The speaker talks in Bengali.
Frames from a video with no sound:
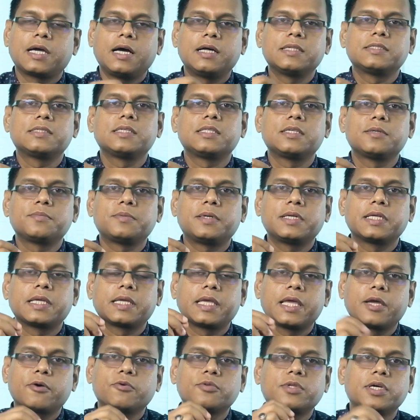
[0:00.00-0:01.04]
কাজ দিতে পারি
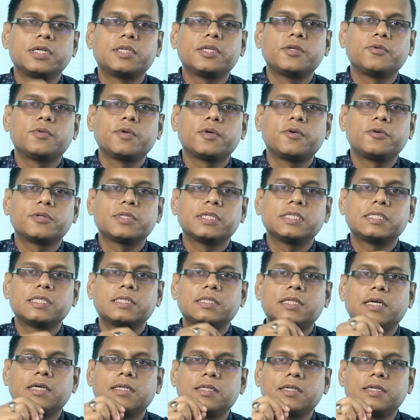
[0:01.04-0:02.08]
কে কোথায় ডিউটি করতেছে
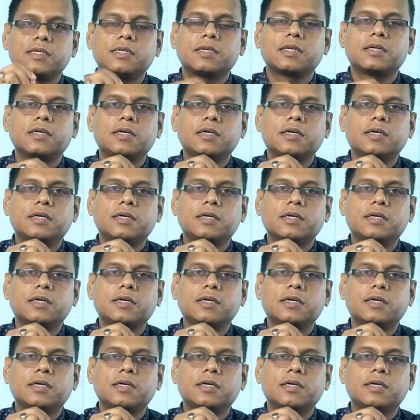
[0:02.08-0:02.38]
তাদের